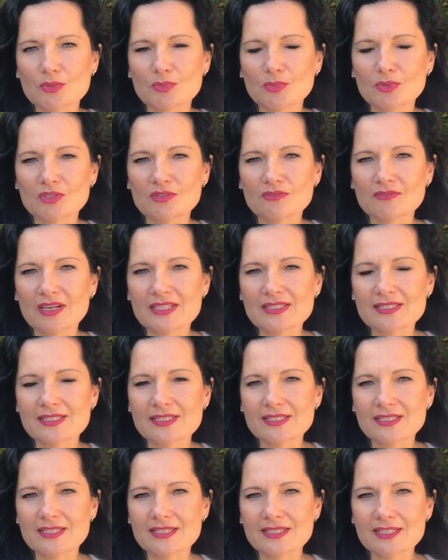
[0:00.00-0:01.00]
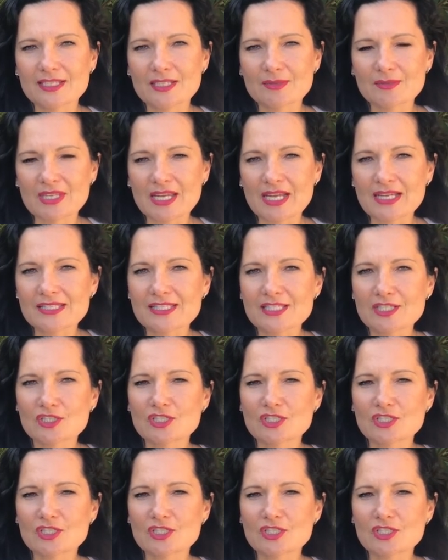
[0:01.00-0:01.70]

jej motywację i determinację.